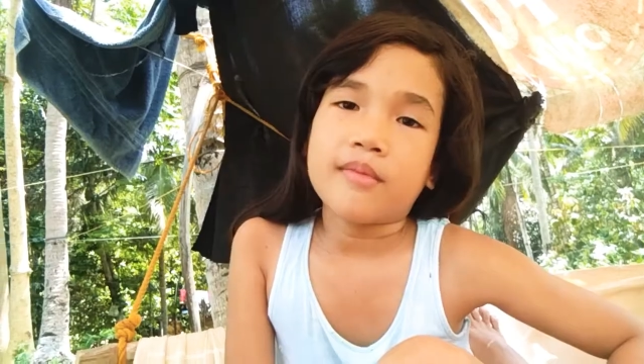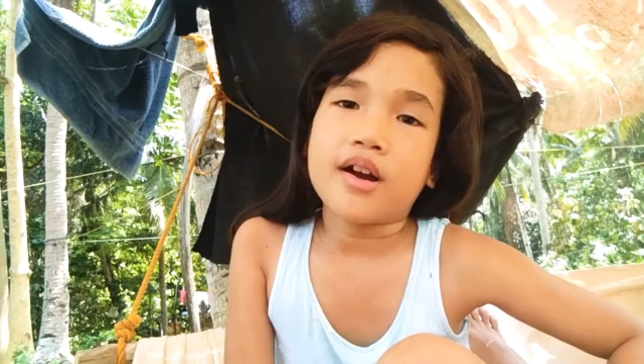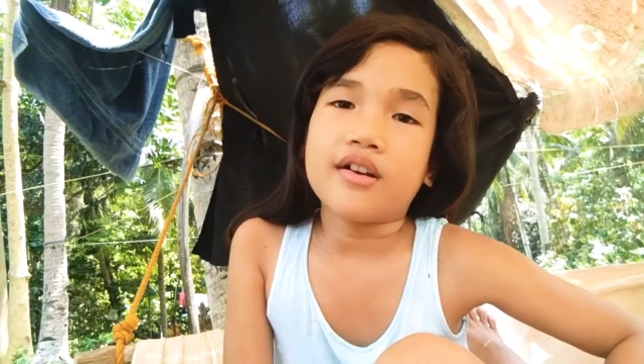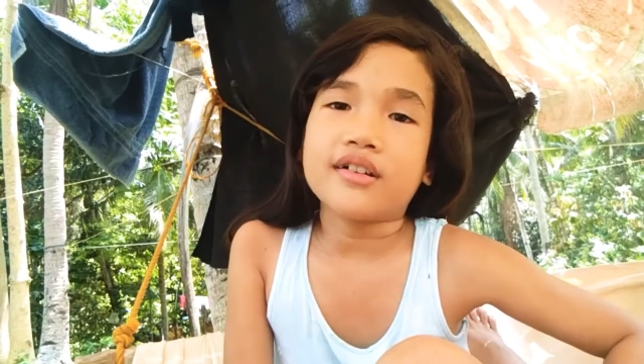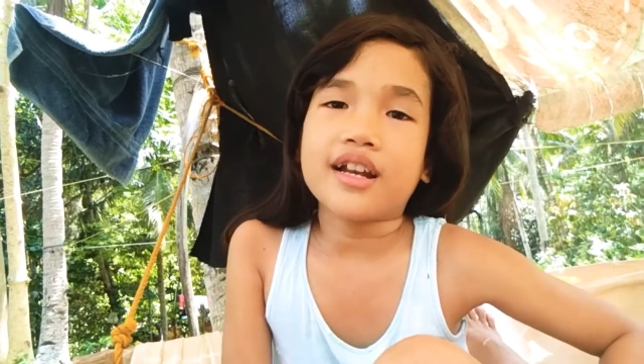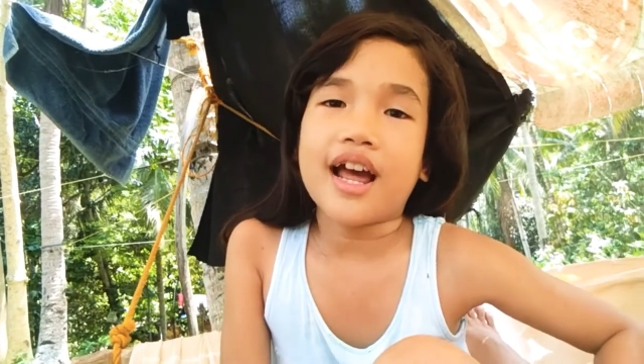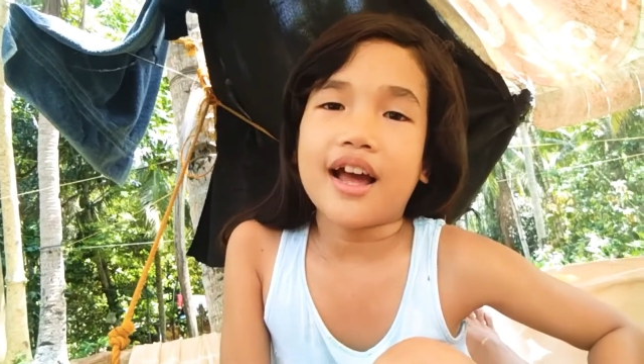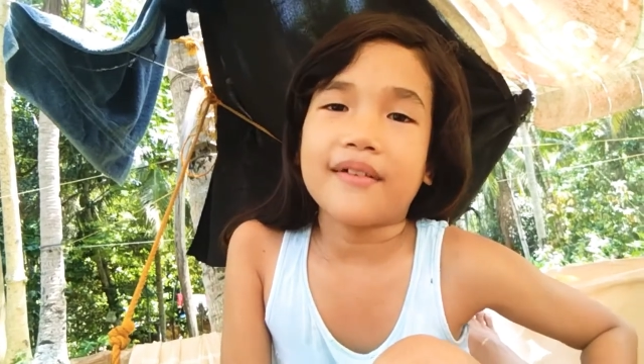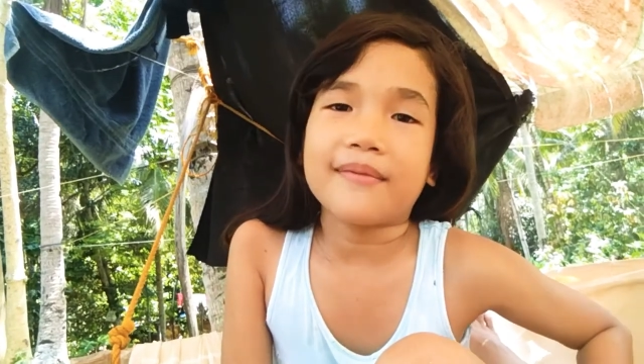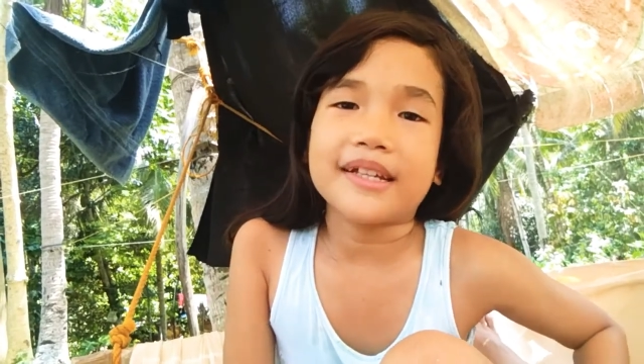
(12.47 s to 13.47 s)
Maong na
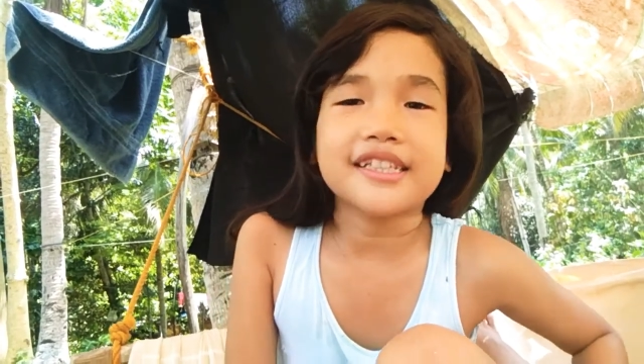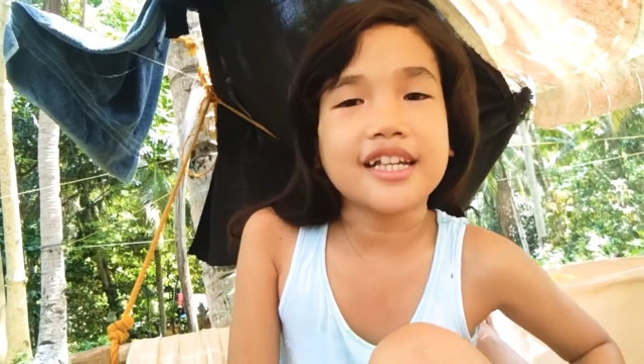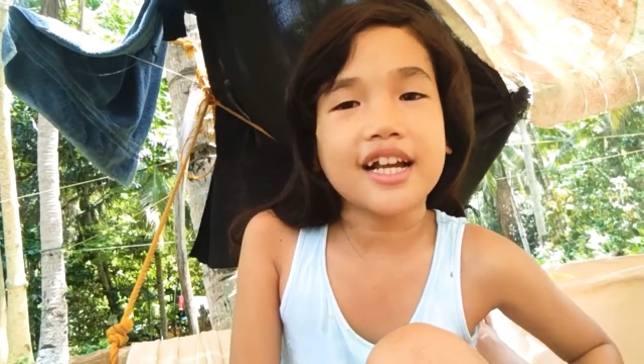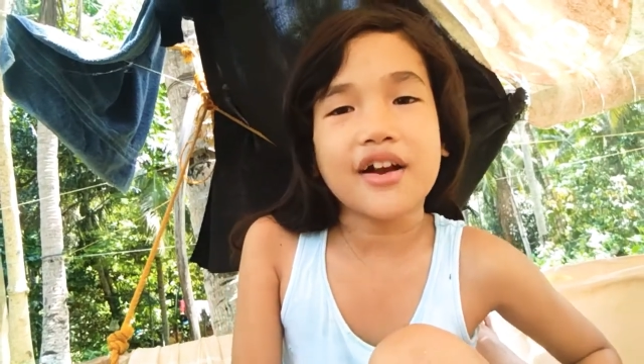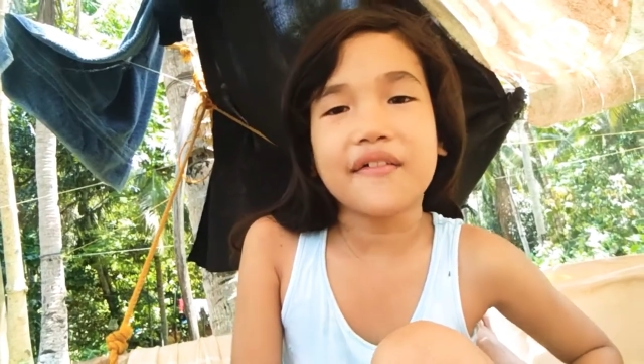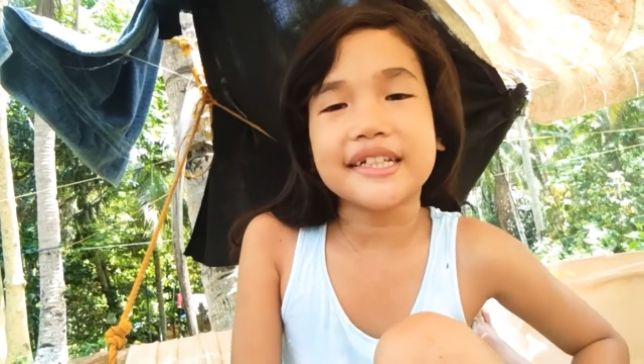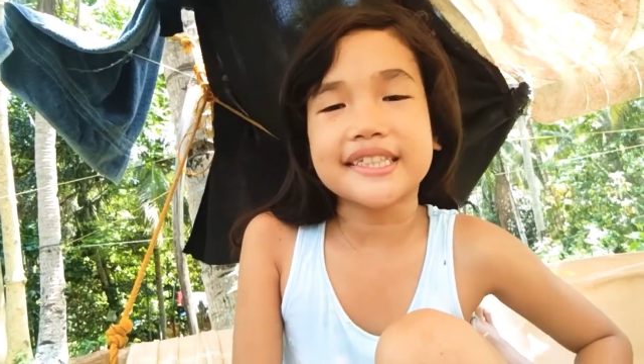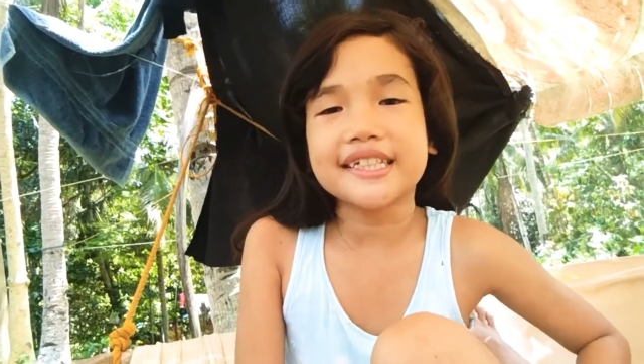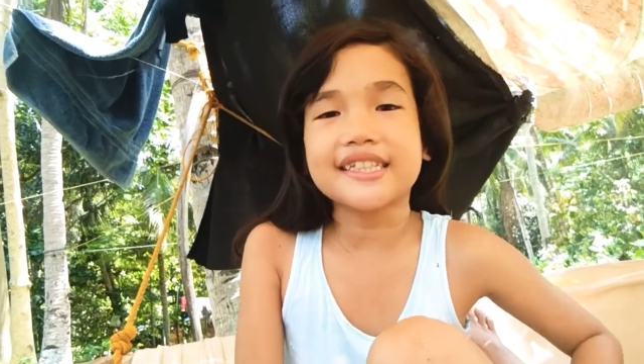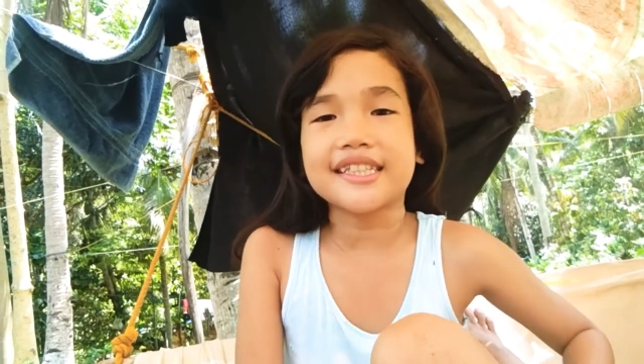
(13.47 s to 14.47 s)
ami sa
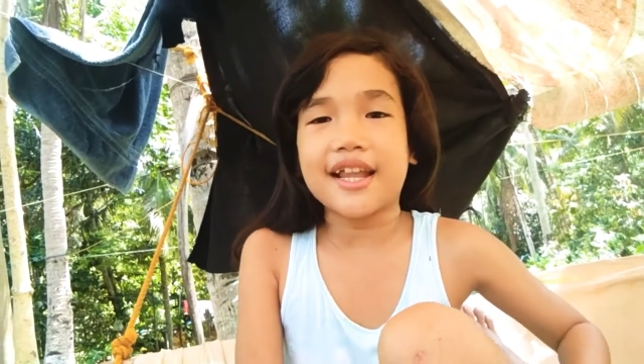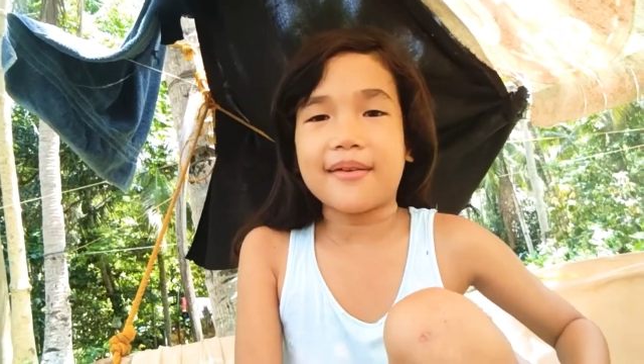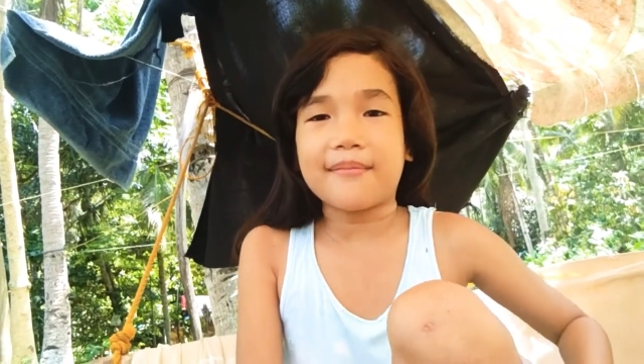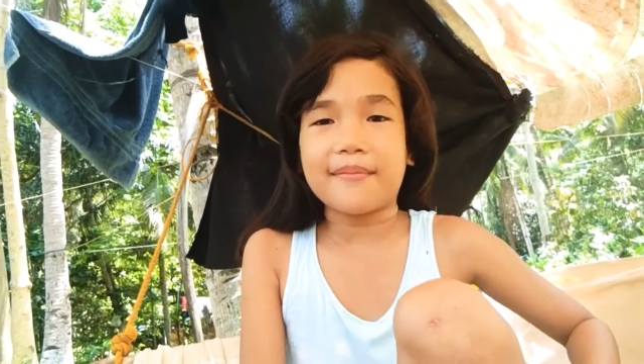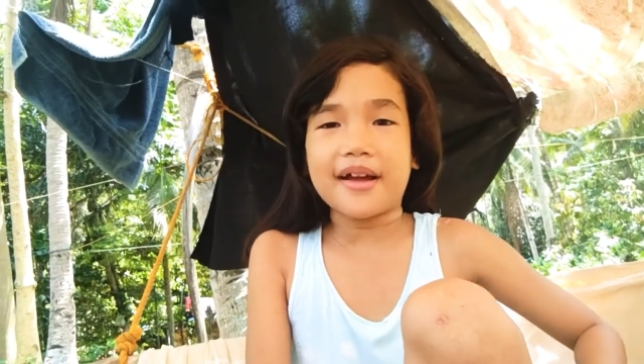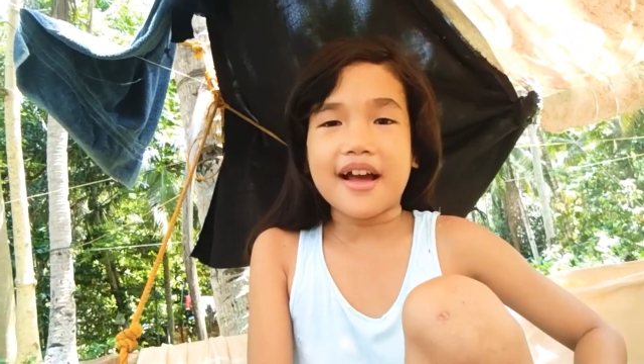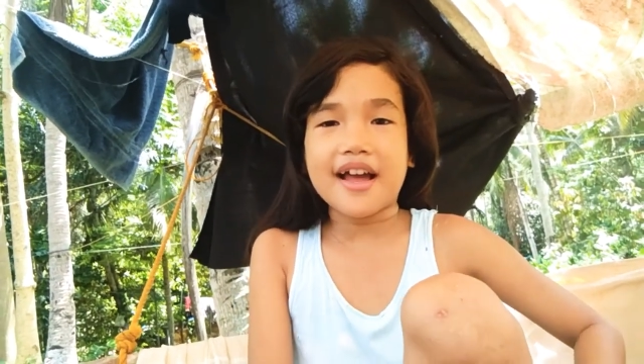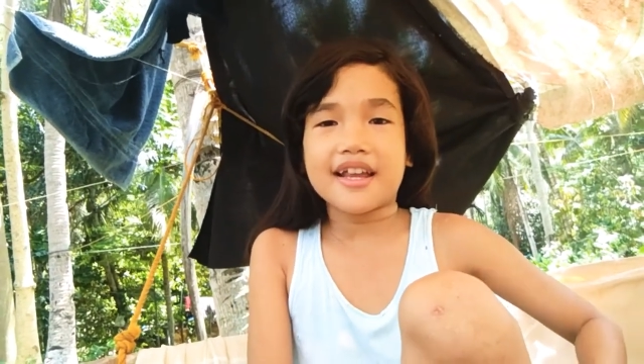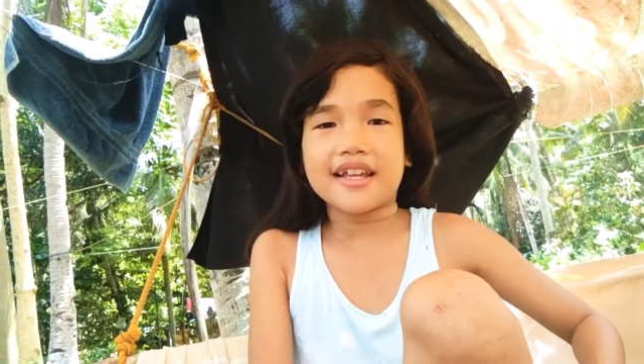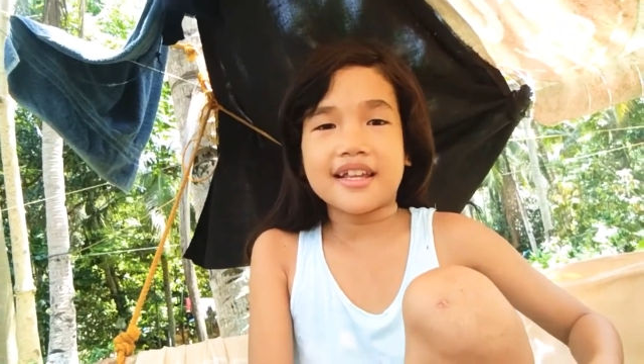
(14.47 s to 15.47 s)
gawas
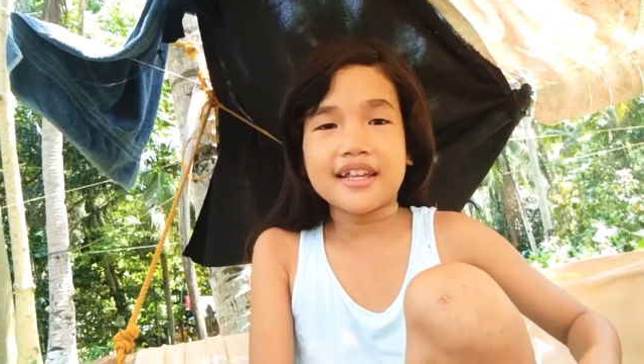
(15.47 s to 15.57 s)
nag-standby.